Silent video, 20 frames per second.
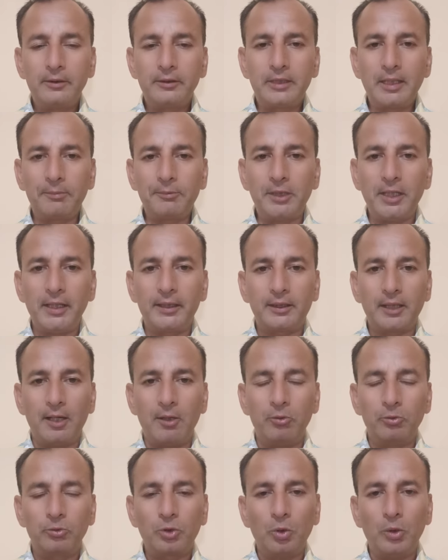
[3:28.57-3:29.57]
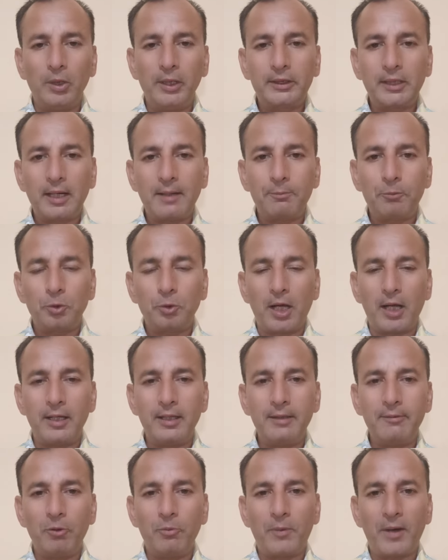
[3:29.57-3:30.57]
जब देखता हूं तो इतना
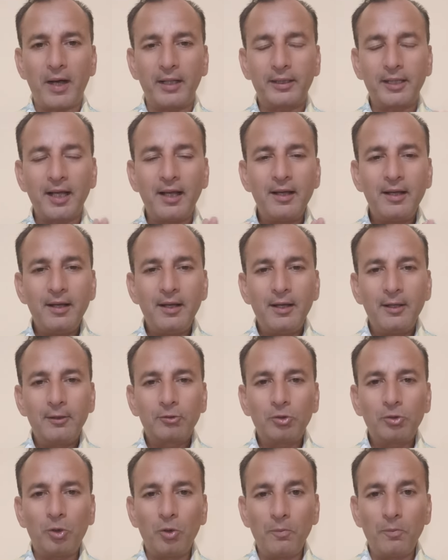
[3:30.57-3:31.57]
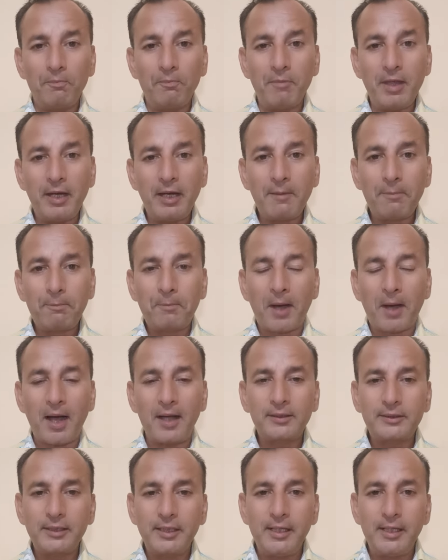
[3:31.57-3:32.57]
पुरानी वो बात है तो मेरे
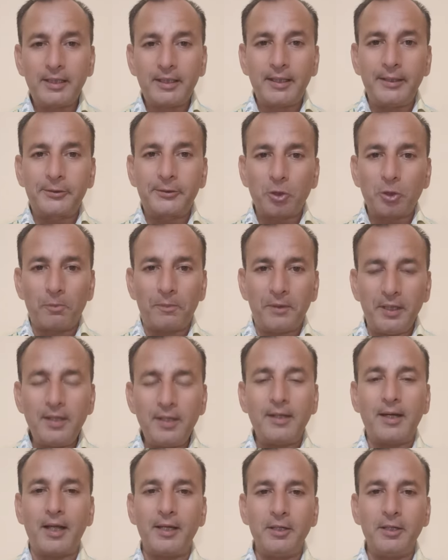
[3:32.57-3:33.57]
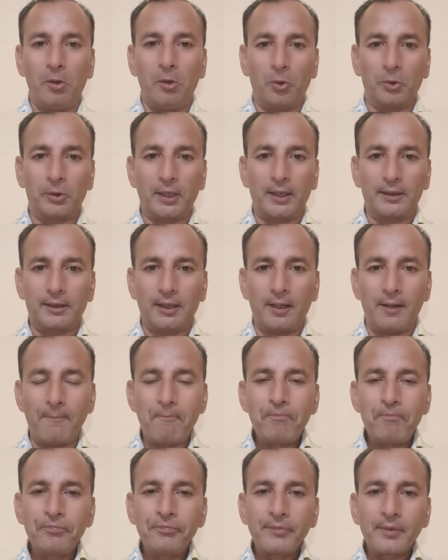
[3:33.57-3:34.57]
पास 2100 भी नहीं होता था
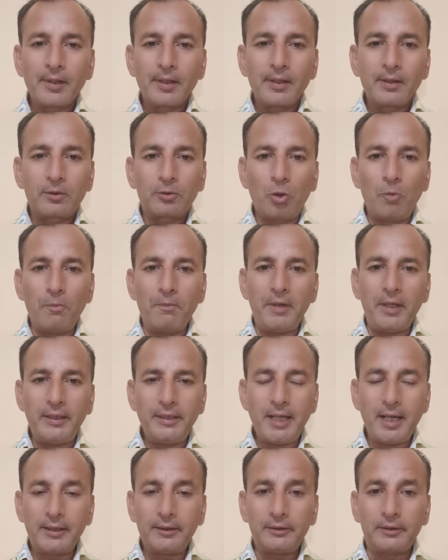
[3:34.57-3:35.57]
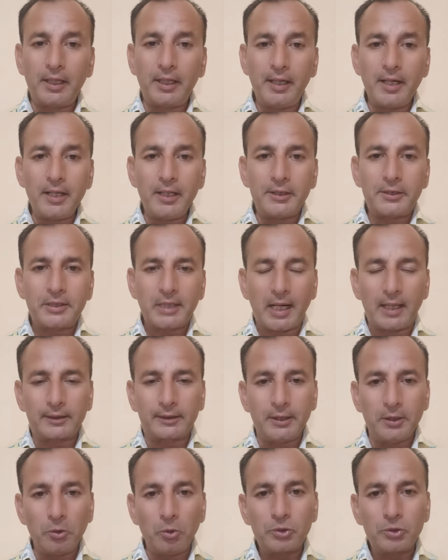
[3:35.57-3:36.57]
तो मेरी एक दृढ़ इच्छा
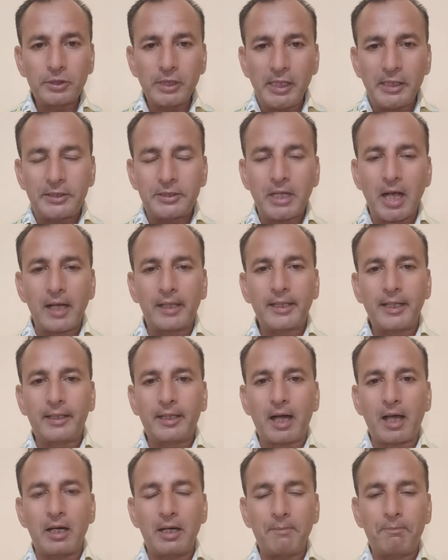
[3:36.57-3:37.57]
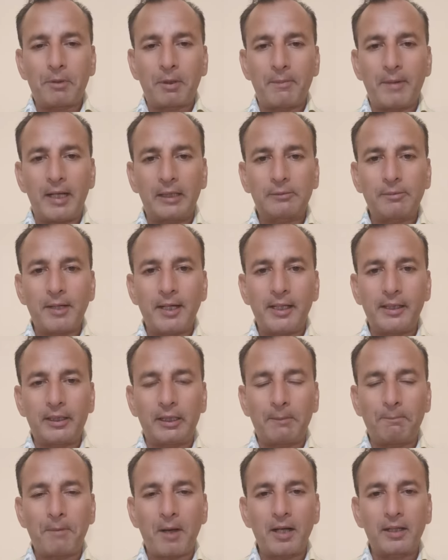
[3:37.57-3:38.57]
थी उस इच्छा के कारण परमात्मा ने
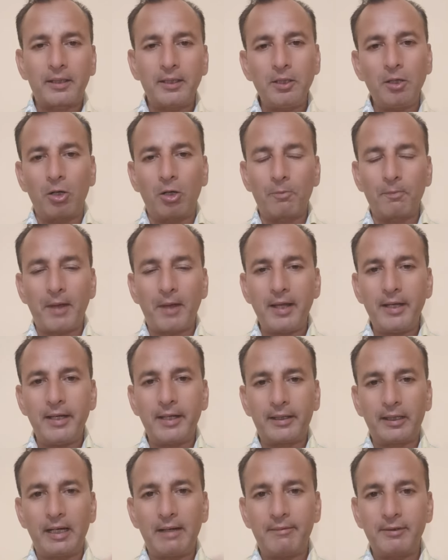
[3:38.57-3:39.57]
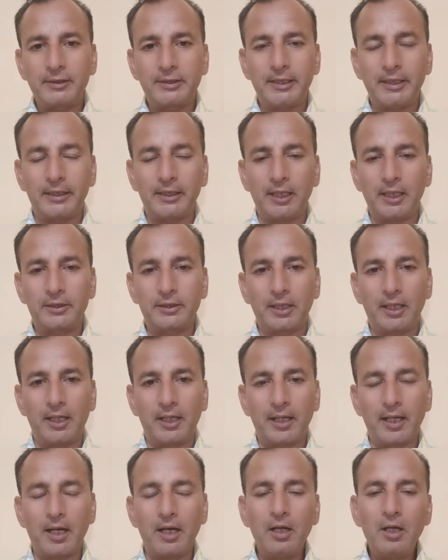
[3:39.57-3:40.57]
कृपा की और मैं एक लेवल सीखना चला
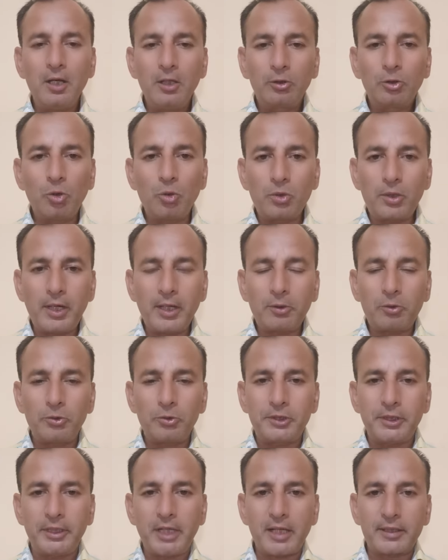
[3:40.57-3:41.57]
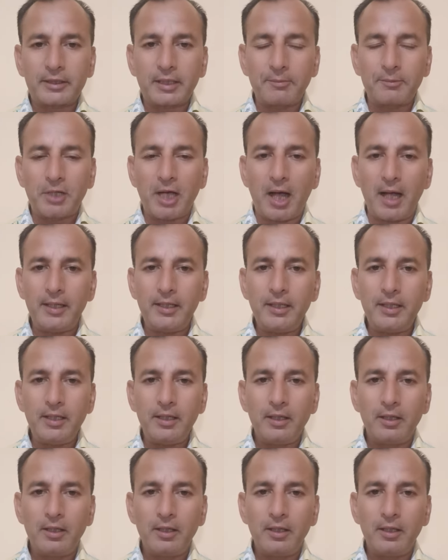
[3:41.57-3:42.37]
गया तो उन्होंने कुछ चीजें समझाई